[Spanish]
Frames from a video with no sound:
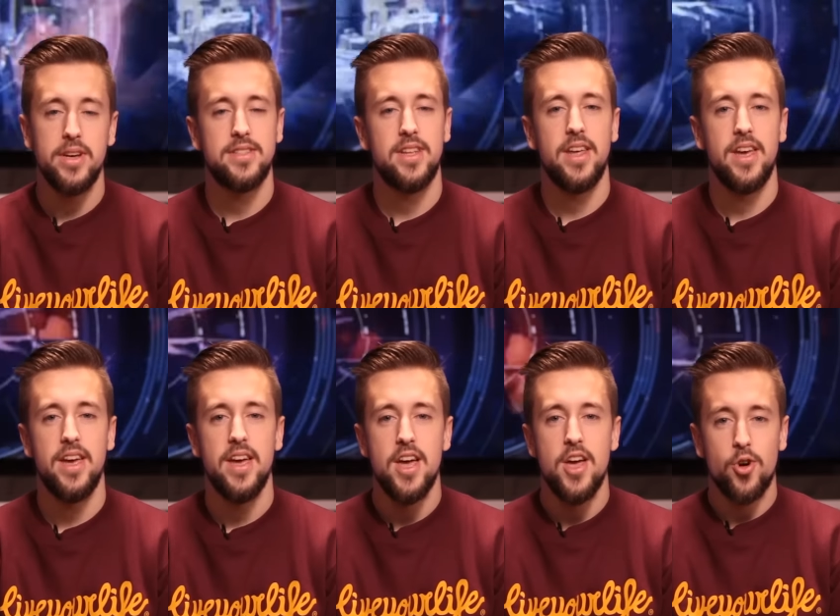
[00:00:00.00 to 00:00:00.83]
estaré
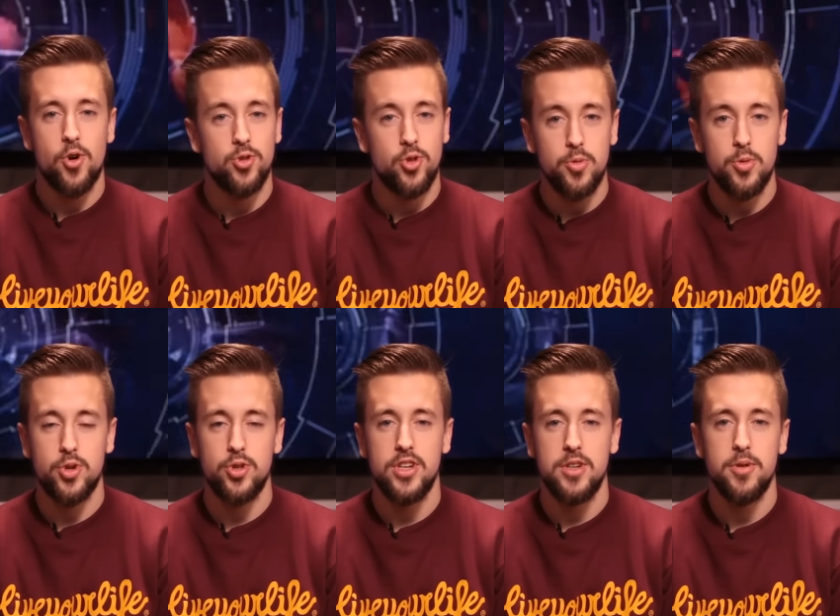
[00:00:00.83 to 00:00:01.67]
con todos
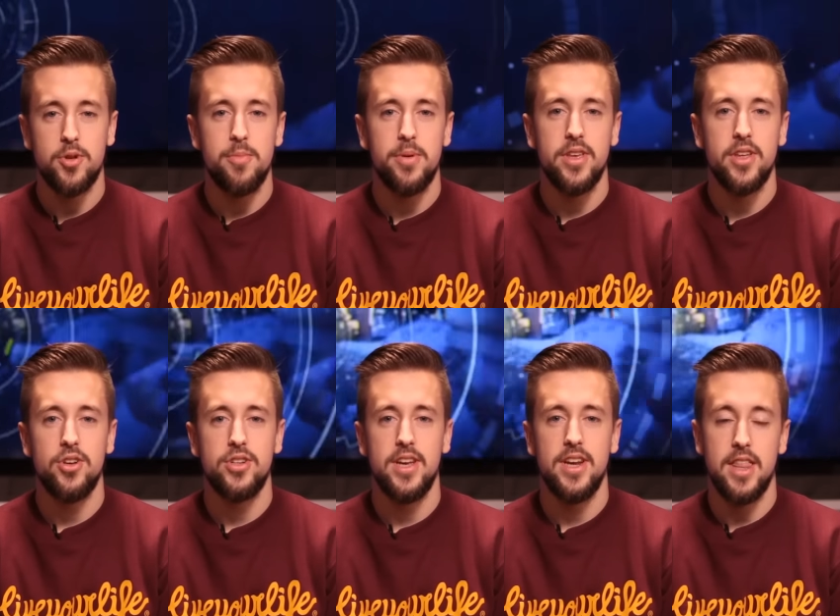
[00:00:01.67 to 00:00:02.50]
vosotros y mis compañeros en la